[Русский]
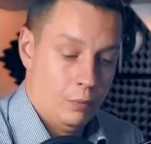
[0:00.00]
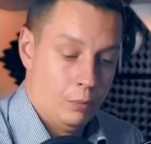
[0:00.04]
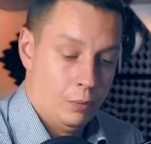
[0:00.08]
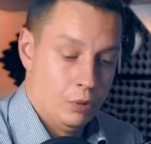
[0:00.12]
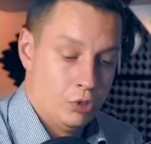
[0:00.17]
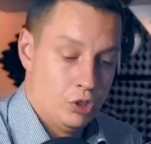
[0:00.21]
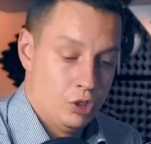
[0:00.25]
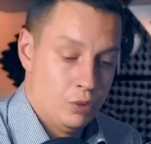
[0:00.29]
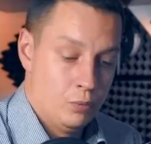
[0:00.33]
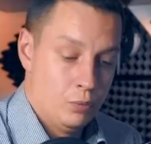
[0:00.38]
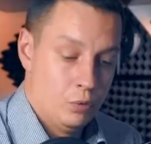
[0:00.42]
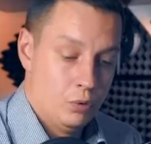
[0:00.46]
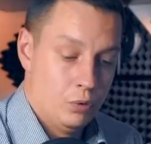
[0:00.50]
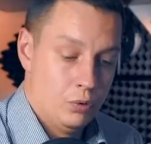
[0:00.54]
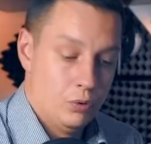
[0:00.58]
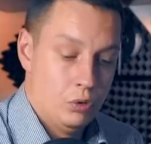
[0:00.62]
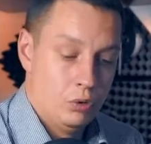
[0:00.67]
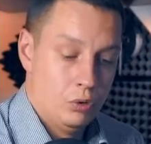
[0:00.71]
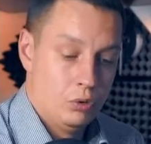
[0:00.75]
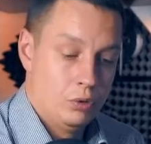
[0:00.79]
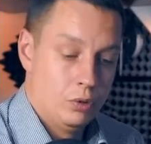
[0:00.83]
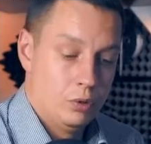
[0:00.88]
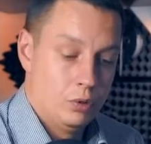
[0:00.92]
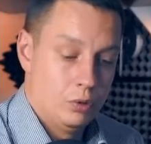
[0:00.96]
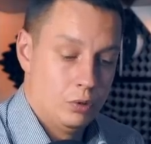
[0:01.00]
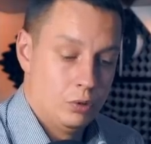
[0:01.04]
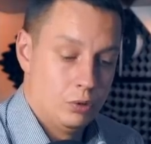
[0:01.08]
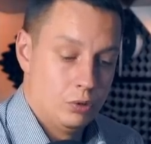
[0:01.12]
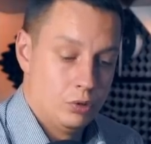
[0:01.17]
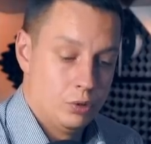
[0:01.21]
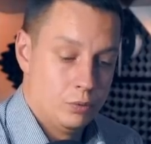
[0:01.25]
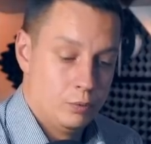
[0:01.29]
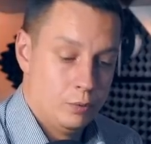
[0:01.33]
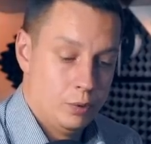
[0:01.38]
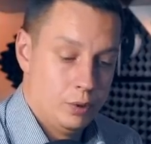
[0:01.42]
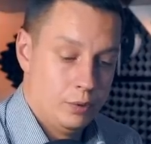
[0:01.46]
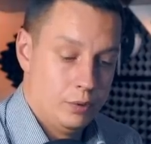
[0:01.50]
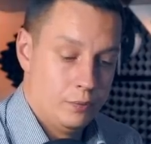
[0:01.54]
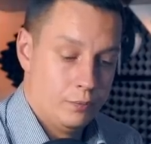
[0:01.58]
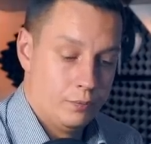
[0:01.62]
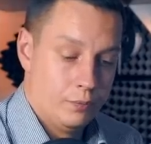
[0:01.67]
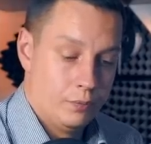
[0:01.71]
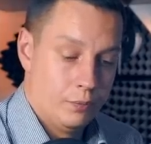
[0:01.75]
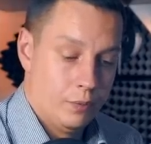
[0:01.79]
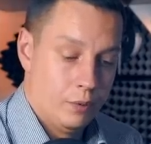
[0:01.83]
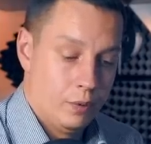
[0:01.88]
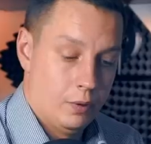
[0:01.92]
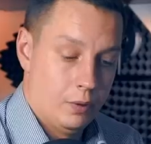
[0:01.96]
Почему он должен быть
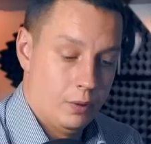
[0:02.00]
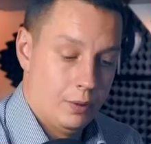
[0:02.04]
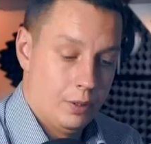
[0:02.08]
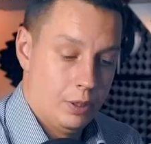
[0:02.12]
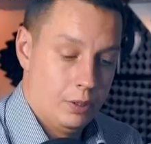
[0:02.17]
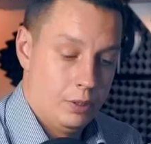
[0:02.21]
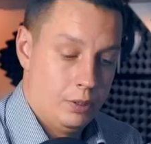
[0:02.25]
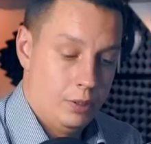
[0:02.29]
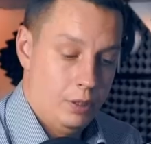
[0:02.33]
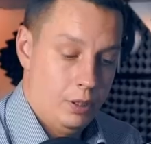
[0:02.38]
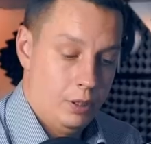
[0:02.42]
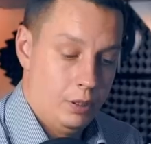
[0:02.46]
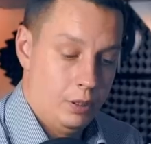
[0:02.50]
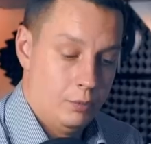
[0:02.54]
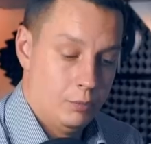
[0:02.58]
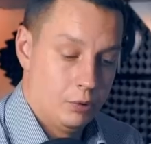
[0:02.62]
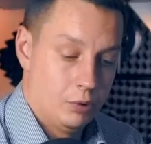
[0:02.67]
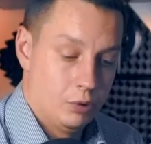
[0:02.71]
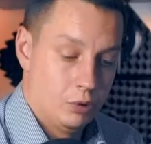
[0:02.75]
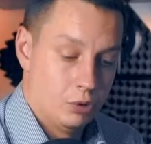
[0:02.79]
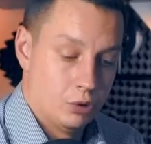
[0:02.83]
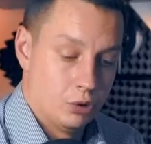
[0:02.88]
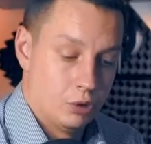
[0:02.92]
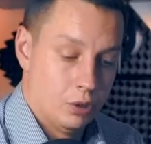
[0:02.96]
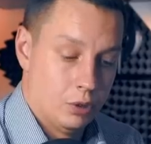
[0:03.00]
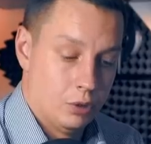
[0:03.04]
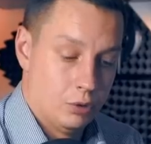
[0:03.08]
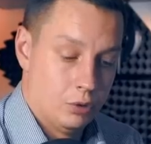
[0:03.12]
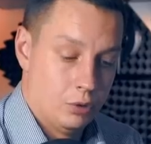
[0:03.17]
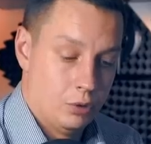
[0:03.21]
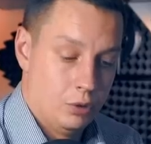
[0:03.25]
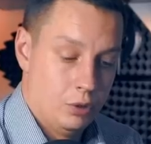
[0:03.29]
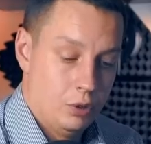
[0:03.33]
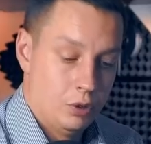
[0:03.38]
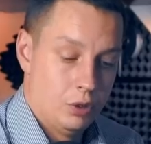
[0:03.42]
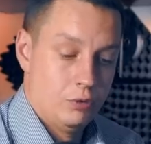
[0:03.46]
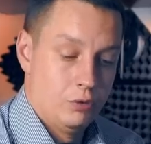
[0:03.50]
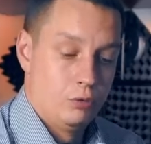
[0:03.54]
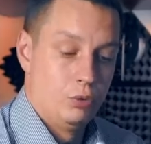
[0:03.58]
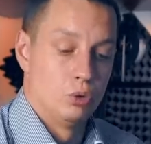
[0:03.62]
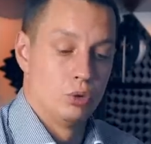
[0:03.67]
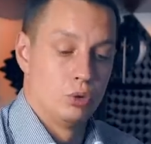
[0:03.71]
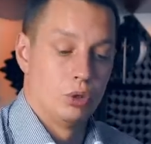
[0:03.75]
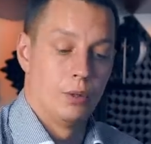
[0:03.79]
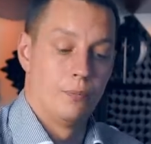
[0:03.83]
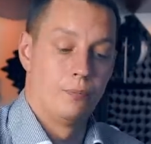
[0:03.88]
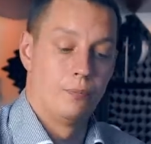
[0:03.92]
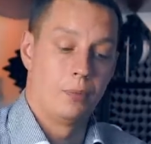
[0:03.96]
отдельным? Это тоже контроллеры
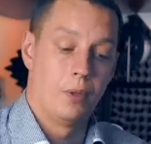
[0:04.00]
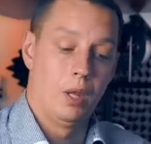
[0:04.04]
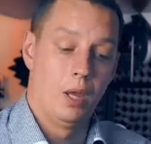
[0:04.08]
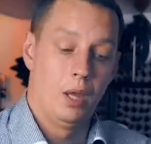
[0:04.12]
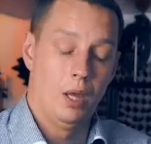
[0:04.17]
вьюшки.